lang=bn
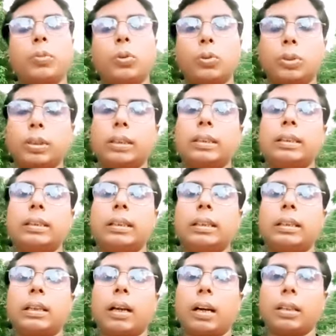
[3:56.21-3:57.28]
পৌঁছে দিয়ে
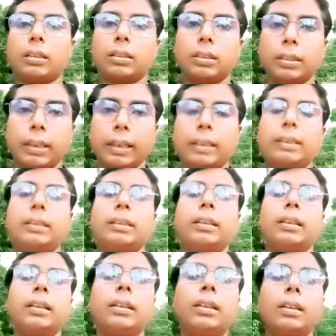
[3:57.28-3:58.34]
কাজ দেখিয়ে